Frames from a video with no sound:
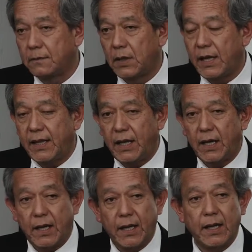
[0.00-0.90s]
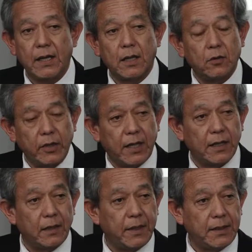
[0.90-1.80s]
La idea era
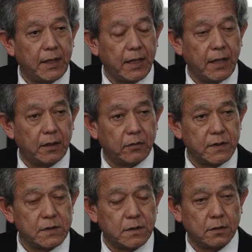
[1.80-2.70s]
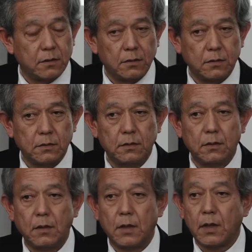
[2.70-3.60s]
originalmente que nuestro
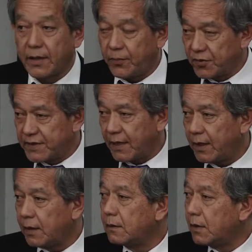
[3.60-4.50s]
responsable,